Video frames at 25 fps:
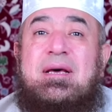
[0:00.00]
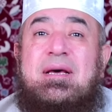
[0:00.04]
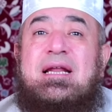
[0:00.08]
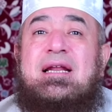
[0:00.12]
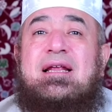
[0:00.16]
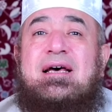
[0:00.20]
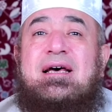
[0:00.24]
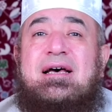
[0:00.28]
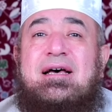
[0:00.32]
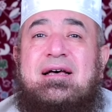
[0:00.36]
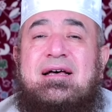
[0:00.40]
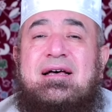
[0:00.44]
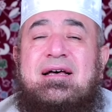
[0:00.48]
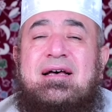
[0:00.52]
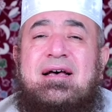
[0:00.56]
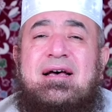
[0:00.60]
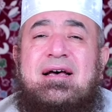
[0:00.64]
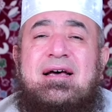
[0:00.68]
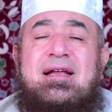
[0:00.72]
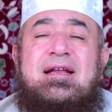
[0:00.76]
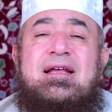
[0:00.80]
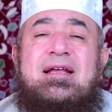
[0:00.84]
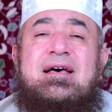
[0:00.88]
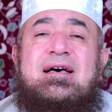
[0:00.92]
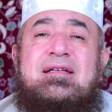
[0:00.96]
ملأى
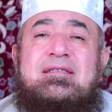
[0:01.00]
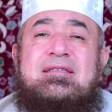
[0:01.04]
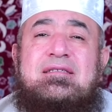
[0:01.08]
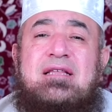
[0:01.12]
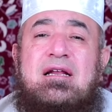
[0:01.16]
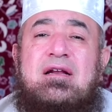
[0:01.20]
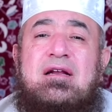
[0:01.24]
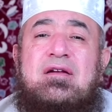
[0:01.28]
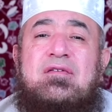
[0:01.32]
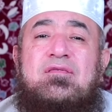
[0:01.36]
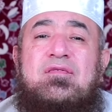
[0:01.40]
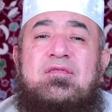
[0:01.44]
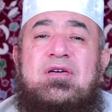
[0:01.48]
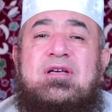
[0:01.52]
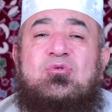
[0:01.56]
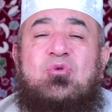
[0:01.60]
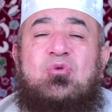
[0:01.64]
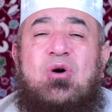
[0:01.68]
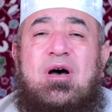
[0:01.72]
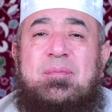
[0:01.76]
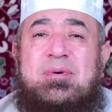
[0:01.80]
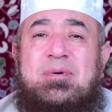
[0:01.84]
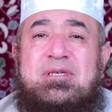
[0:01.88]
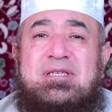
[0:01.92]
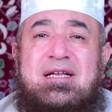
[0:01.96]
لا تنفذ
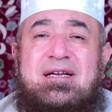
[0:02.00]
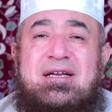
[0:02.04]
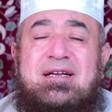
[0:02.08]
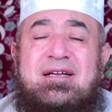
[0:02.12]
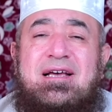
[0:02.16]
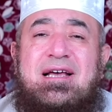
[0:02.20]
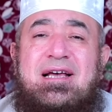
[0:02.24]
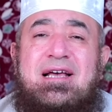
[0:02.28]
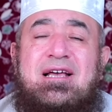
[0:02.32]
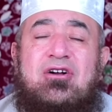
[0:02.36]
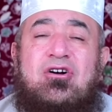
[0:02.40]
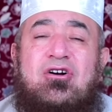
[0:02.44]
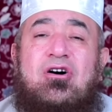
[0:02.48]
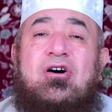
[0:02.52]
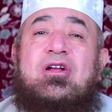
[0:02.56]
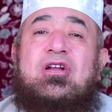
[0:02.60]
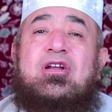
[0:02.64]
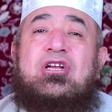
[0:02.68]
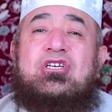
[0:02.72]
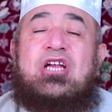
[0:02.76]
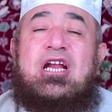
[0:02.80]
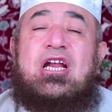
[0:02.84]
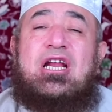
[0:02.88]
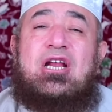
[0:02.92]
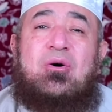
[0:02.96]
أبدا
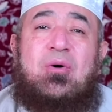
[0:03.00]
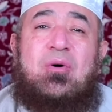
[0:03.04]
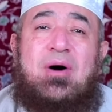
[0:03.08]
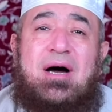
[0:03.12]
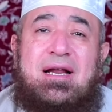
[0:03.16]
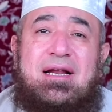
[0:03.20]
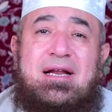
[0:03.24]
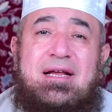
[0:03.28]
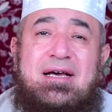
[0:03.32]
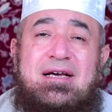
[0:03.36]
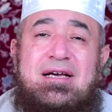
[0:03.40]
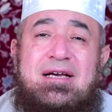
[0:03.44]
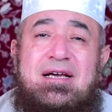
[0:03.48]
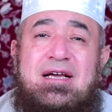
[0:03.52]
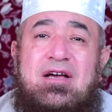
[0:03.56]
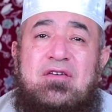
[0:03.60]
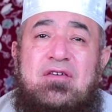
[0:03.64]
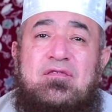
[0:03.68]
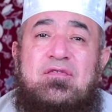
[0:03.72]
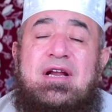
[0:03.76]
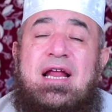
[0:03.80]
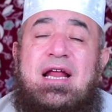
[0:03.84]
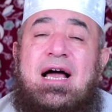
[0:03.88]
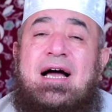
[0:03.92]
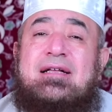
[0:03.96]
قال جل وعلا
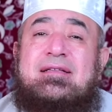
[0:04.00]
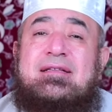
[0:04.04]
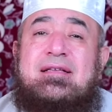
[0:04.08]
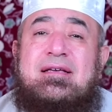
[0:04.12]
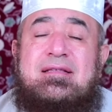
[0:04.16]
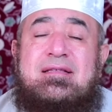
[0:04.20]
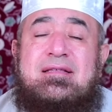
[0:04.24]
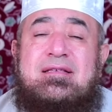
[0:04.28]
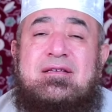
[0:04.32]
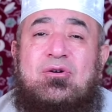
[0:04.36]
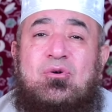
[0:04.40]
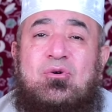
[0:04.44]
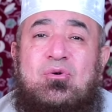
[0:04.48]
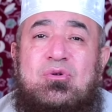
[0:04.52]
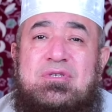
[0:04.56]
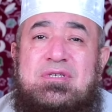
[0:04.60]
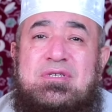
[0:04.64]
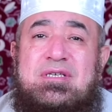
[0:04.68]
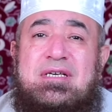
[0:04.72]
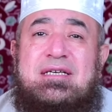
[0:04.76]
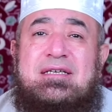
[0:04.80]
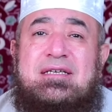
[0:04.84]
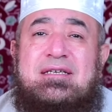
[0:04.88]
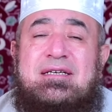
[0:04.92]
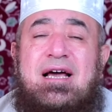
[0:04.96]
في الحديث
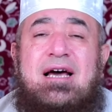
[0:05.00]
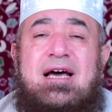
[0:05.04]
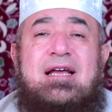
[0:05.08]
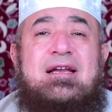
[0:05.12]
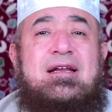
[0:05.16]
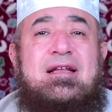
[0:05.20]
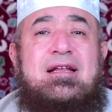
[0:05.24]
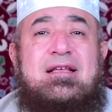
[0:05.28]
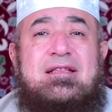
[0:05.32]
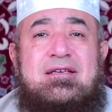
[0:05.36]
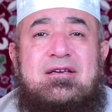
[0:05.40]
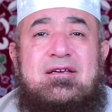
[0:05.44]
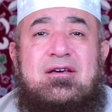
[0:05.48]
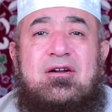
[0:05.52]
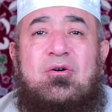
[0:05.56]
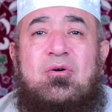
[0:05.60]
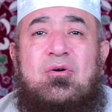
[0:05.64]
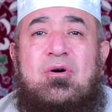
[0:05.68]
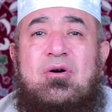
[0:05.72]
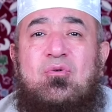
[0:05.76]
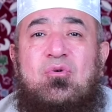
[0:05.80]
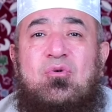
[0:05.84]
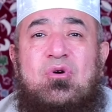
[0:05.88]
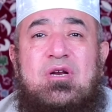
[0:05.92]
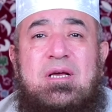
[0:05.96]
القدسي الذي
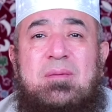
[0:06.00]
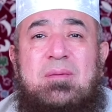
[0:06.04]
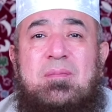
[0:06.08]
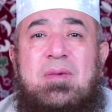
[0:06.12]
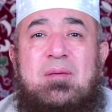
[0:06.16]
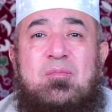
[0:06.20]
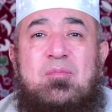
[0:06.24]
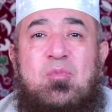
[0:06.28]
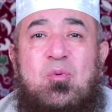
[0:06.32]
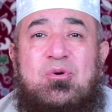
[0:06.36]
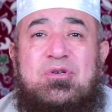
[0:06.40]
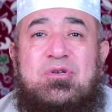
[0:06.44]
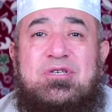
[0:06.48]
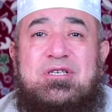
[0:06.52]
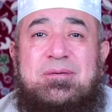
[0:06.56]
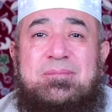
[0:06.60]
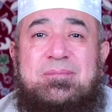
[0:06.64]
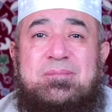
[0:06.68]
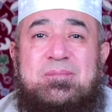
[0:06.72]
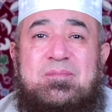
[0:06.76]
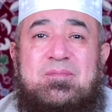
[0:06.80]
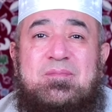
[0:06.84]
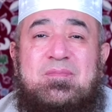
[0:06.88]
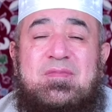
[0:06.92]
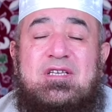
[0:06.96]
رواه الإمام
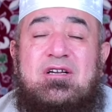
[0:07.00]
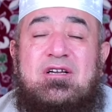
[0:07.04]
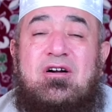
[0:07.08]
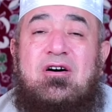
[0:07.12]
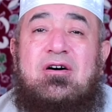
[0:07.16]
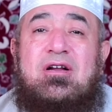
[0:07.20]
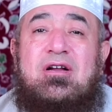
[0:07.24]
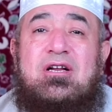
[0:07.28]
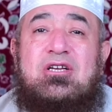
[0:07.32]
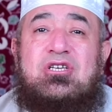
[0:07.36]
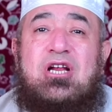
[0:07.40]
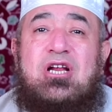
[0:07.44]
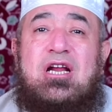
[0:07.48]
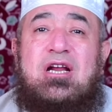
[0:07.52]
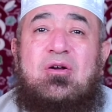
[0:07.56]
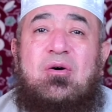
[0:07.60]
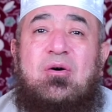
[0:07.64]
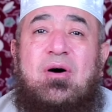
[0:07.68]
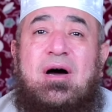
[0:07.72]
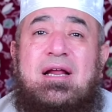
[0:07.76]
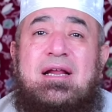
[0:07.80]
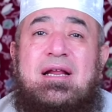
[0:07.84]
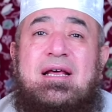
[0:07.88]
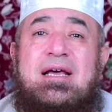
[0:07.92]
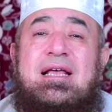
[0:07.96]
مسلم قال جل
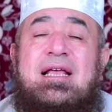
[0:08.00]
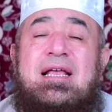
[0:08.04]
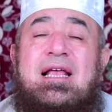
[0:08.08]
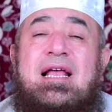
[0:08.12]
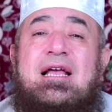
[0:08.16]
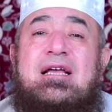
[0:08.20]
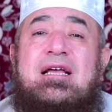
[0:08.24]
وعلا